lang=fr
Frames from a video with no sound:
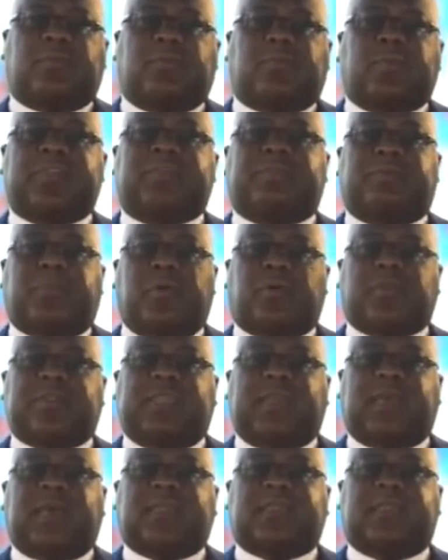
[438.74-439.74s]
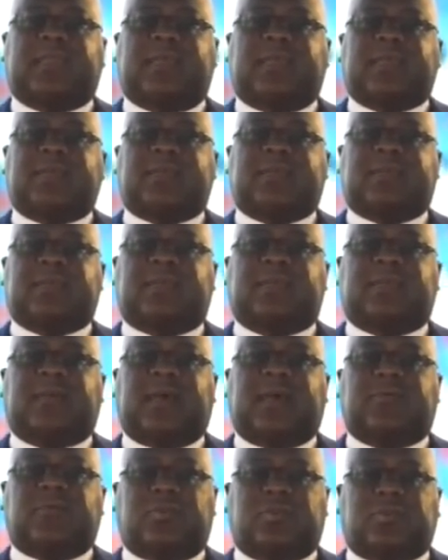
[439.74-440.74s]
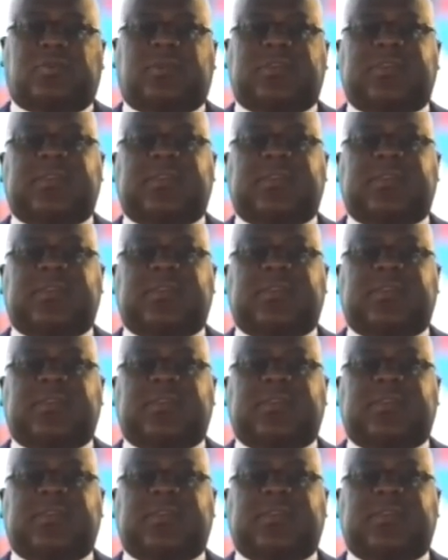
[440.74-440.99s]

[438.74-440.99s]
puisse porter atteinte à notre